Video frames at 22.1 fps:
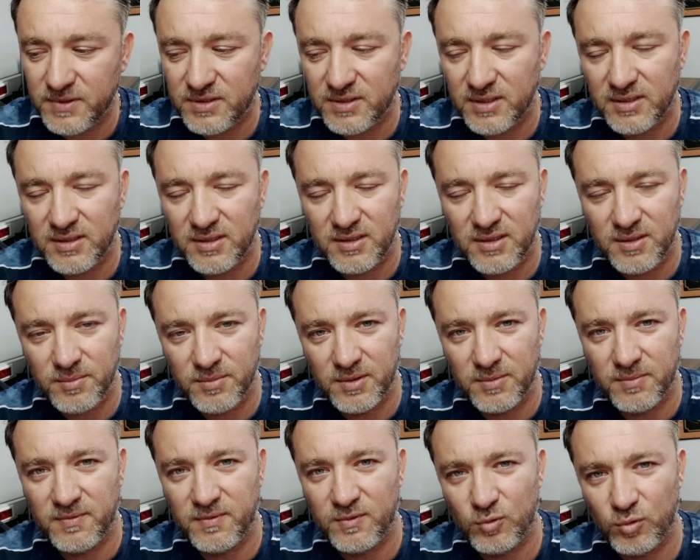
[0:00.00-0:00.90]
İşte dediğim
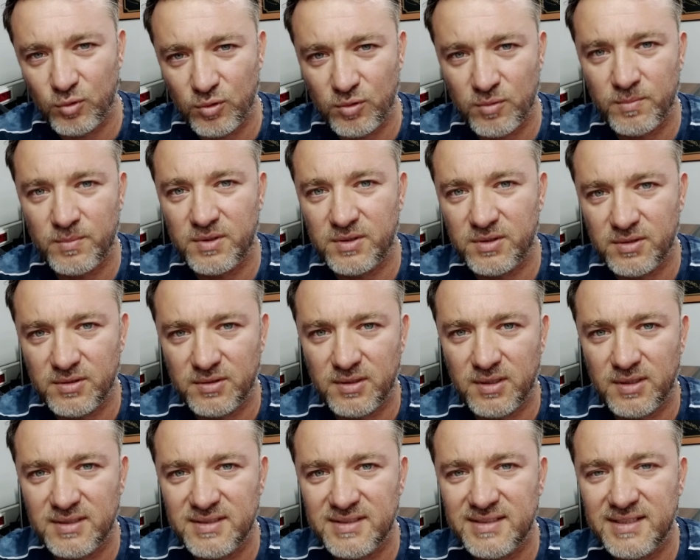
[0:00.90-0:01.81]
gibi videonun
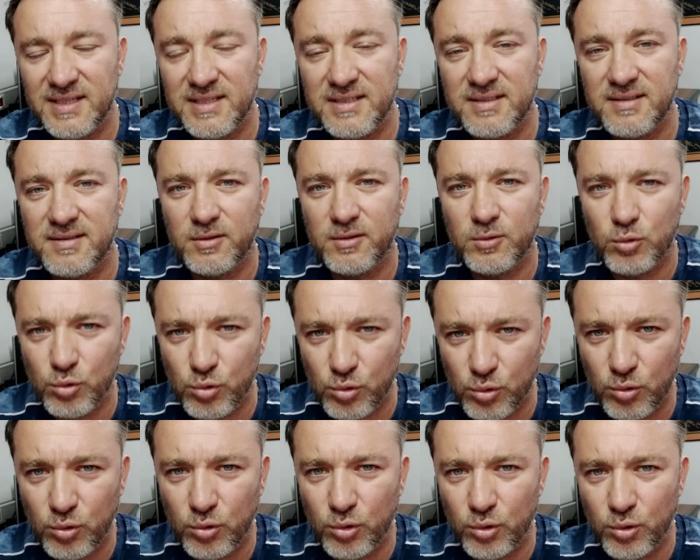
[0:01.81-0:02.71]
başında sesli
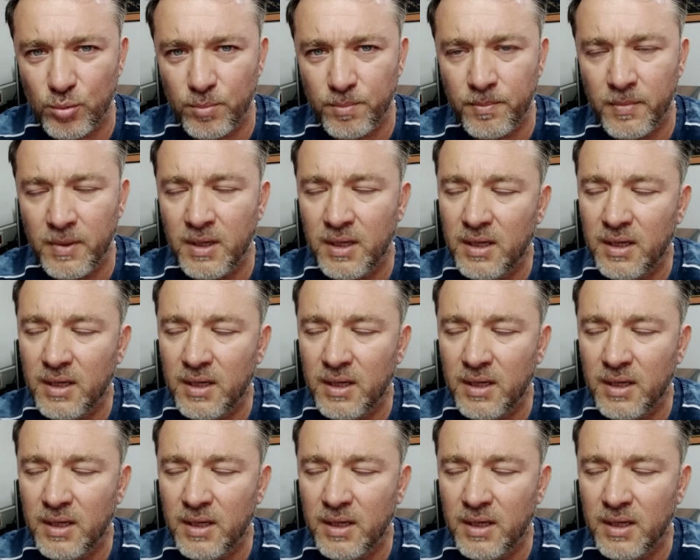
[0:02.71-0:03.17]
düşünüyorum